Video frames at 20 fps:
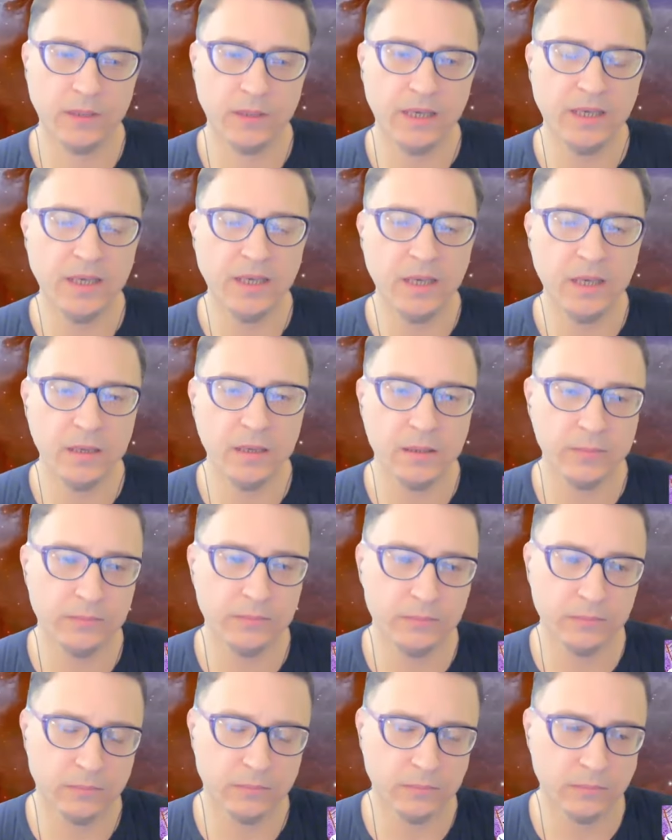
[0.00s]

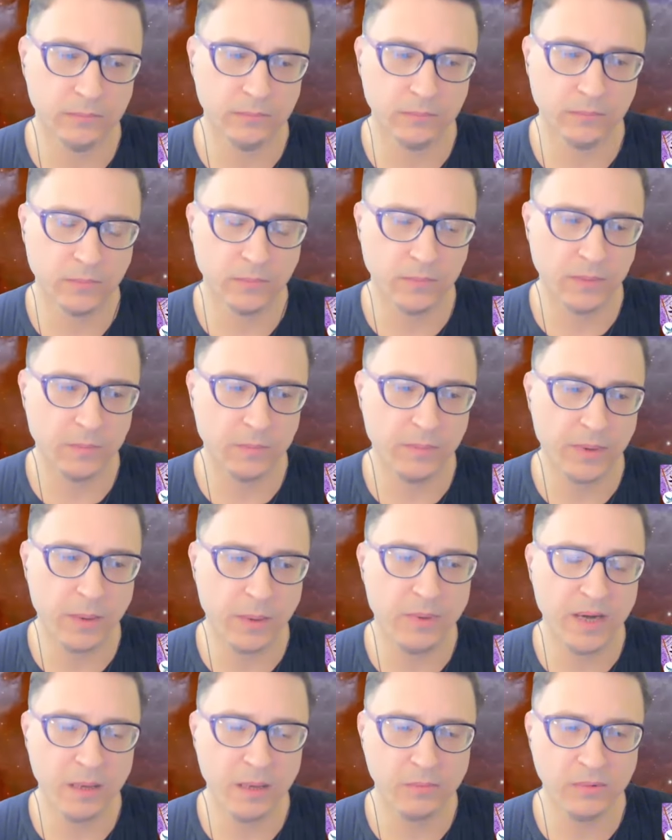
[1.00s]
какие
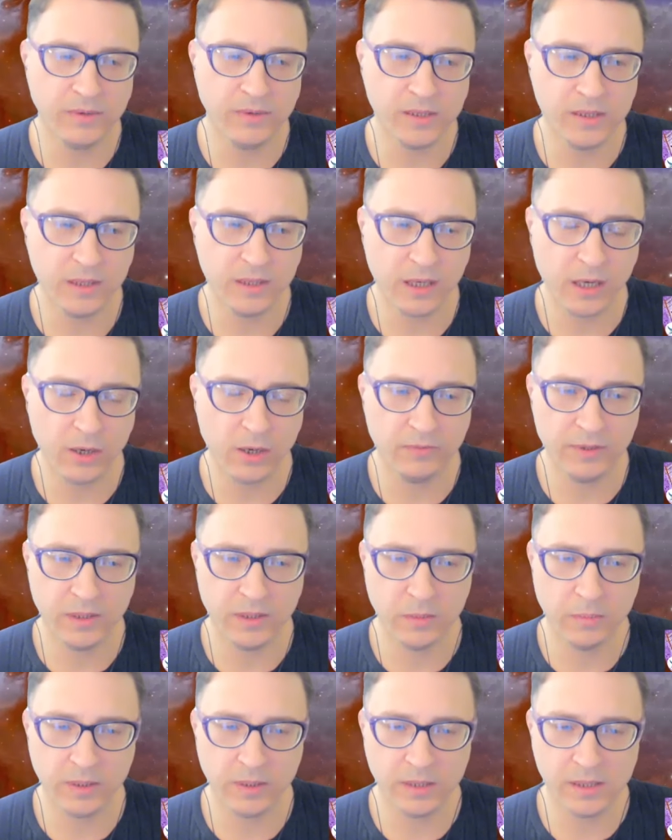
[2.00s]
проблемы возникают в
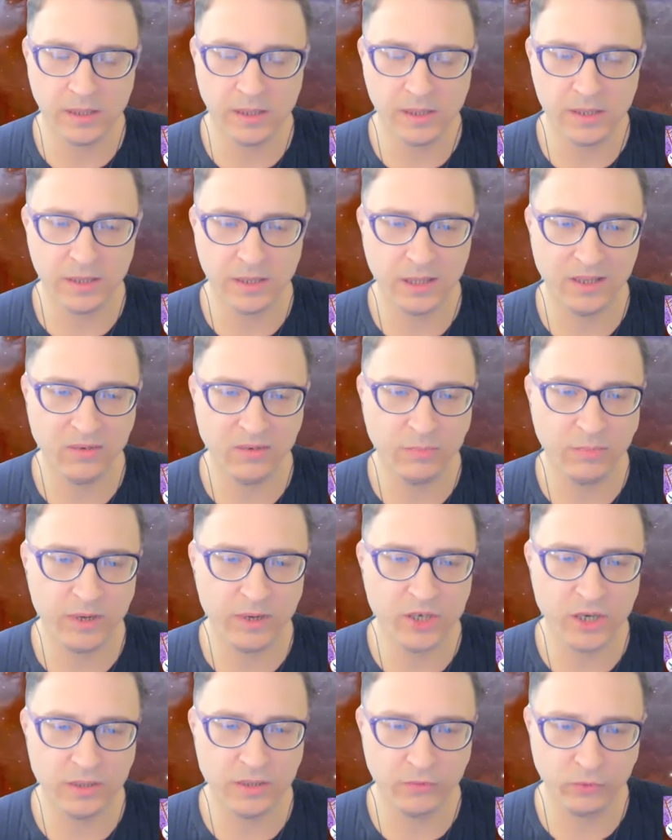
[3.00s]
этом процессе, когда вы
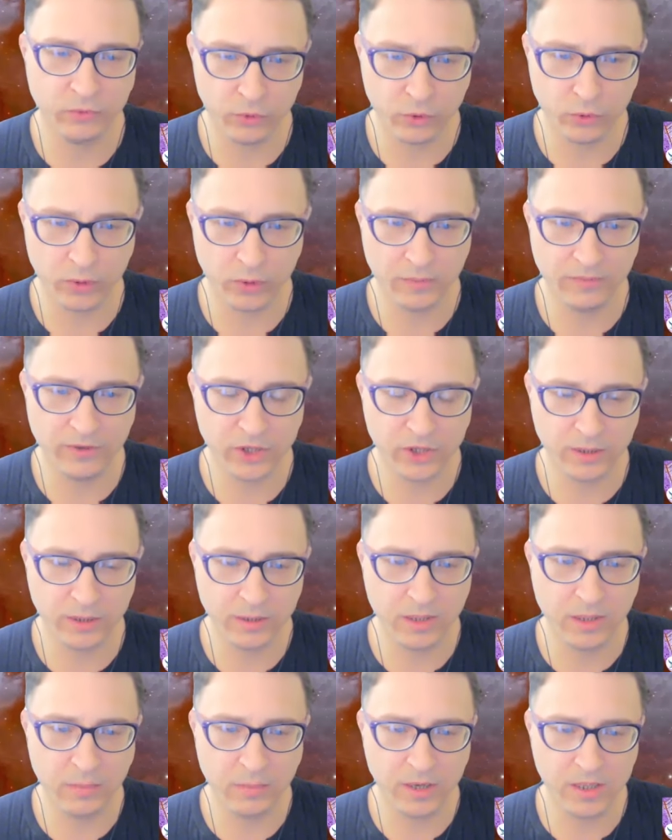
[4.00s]
приезжаете в чужой дом? Вы
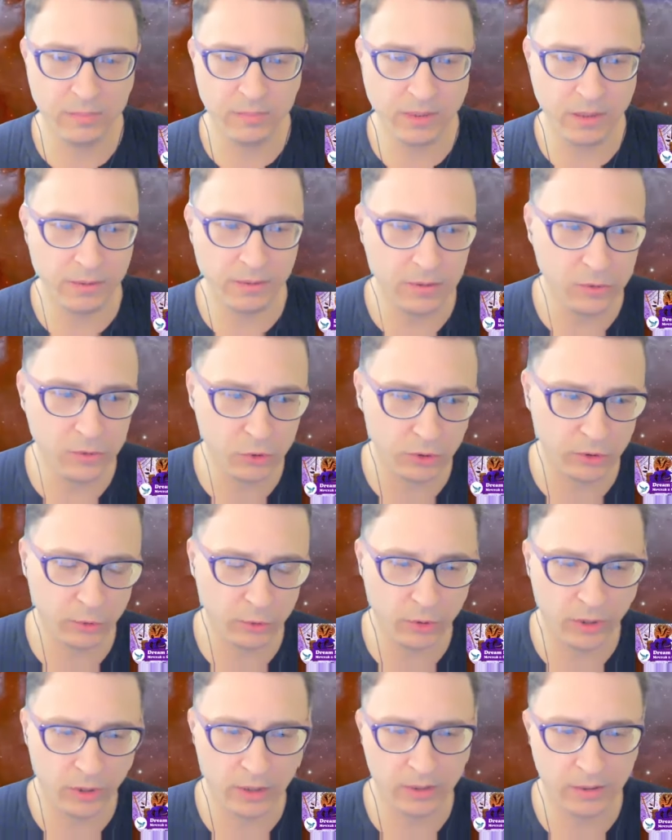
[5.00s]
же не имеете права ничего
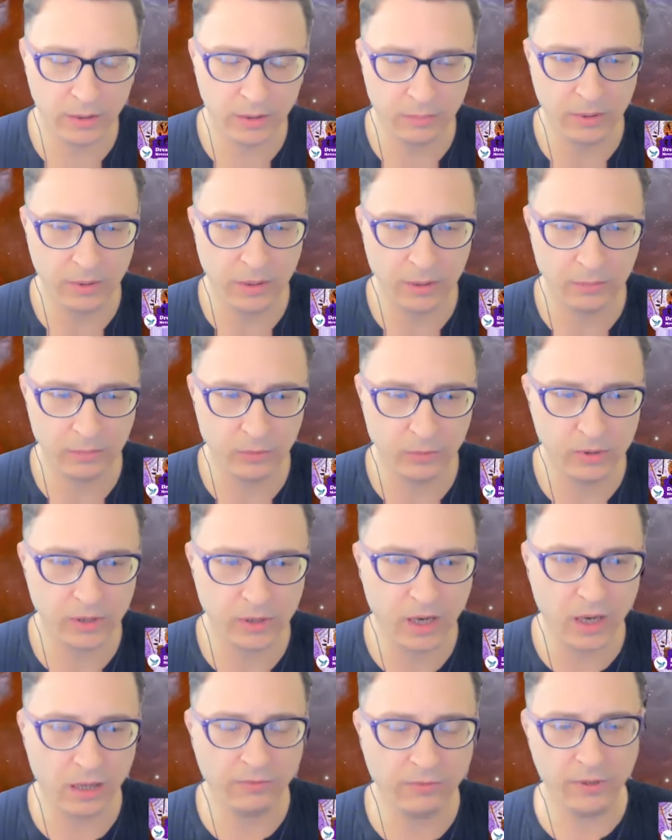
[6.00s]
трогать там, да? То есть
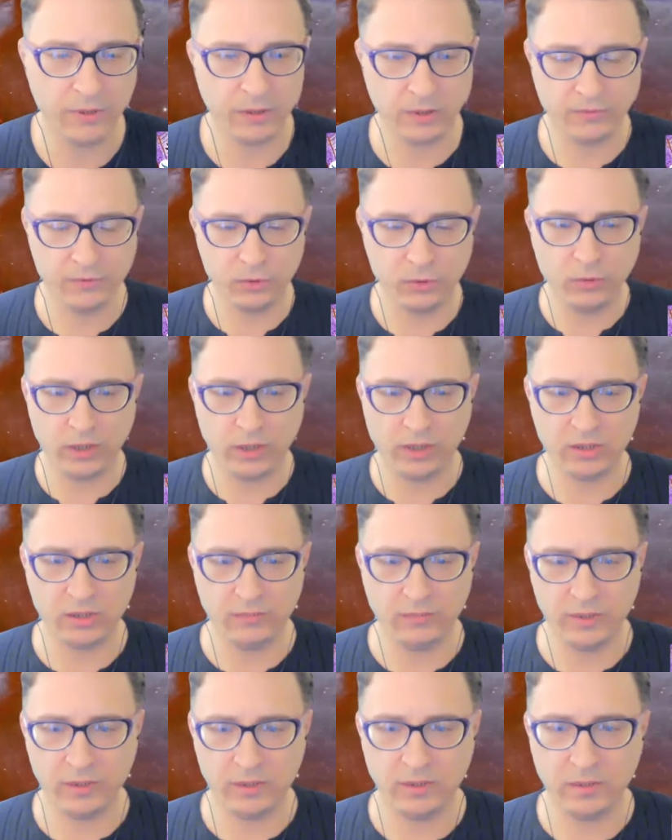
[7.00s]
как вы это все
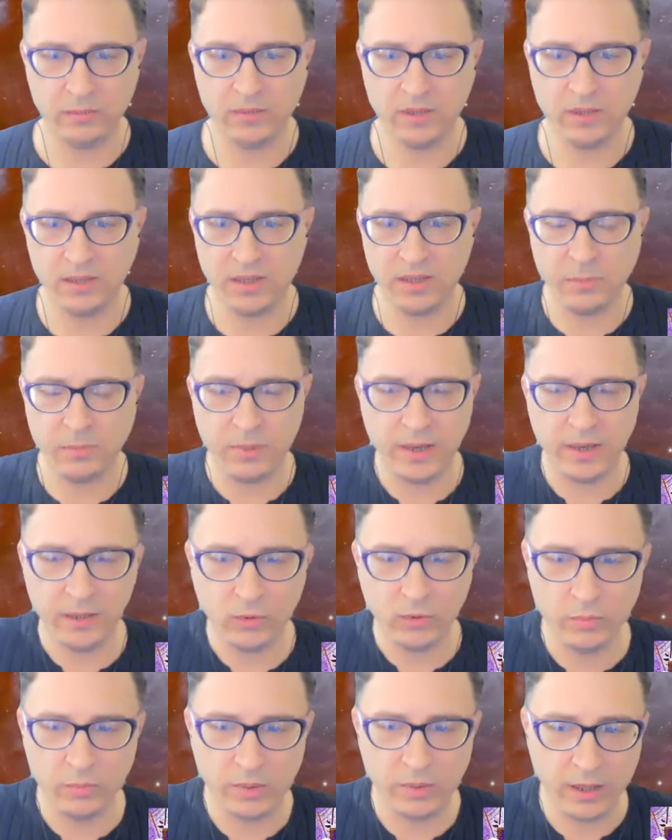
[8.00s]
указываете? Это, и типа
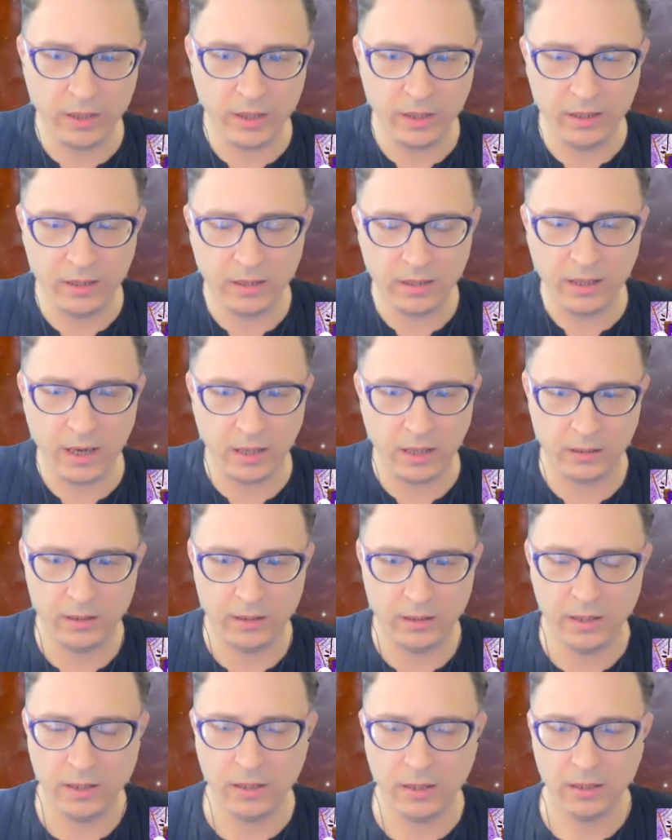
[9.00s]
это убери или, или как?
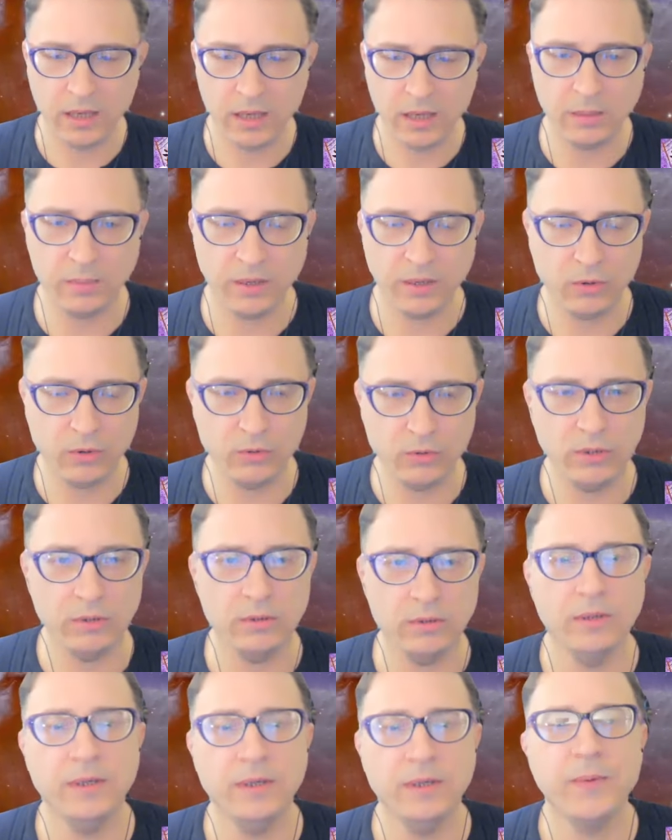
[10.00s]
Как
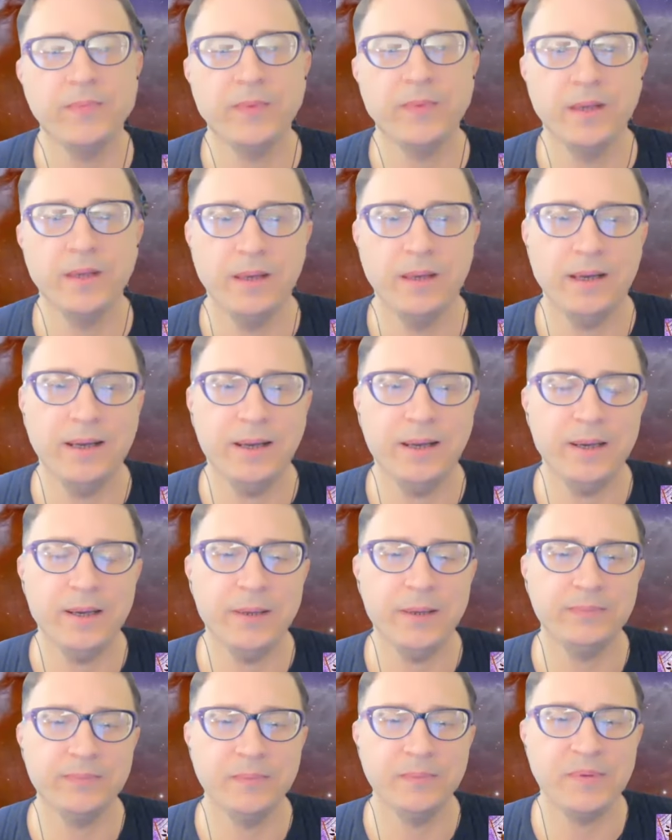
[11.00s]
проходит
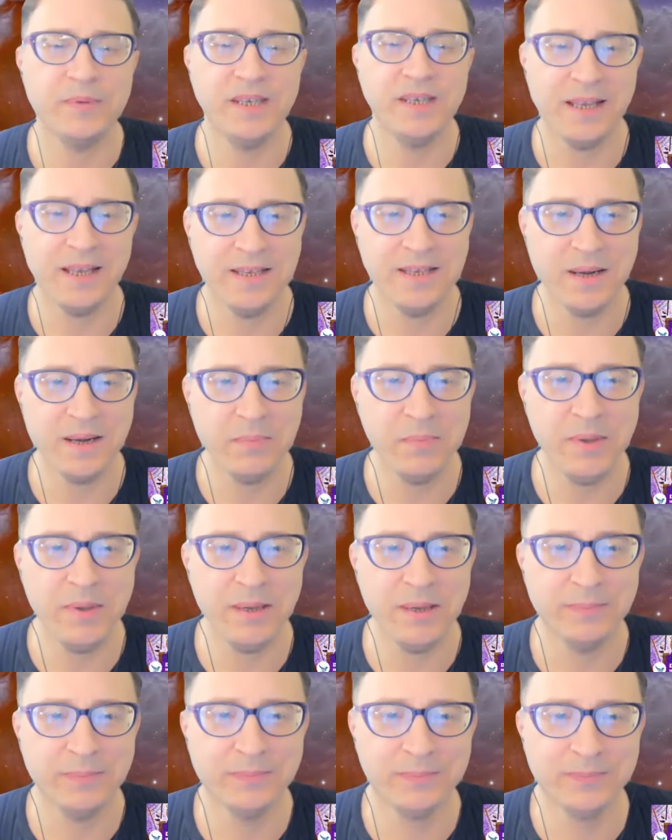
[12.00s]
эм, а,
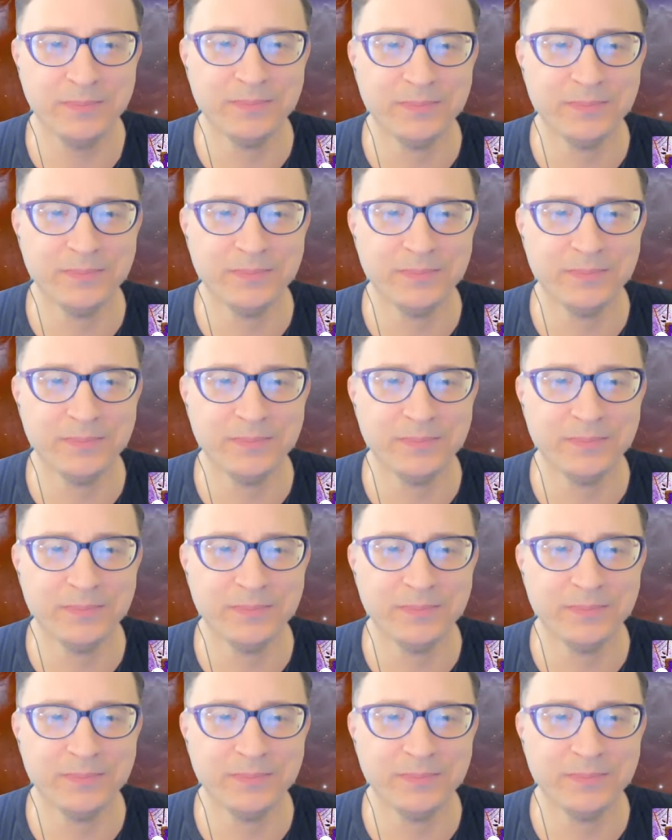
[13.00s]
психотерапия?